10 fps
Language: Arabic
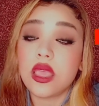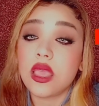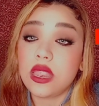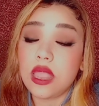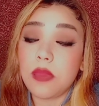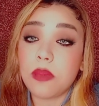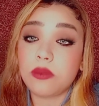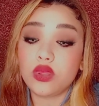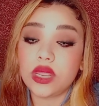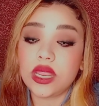لما
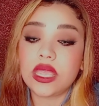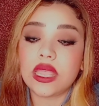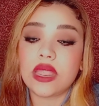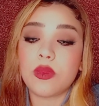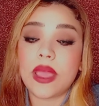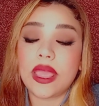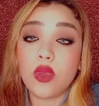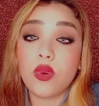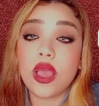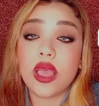بتدرك ان ما
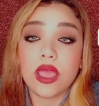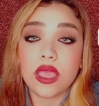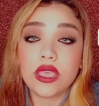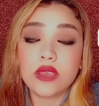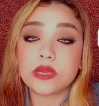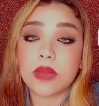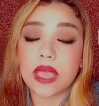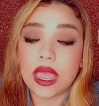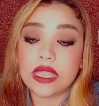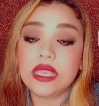هو يصبح
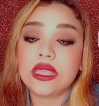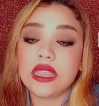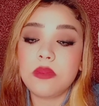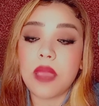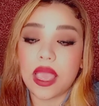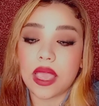عليك للمحك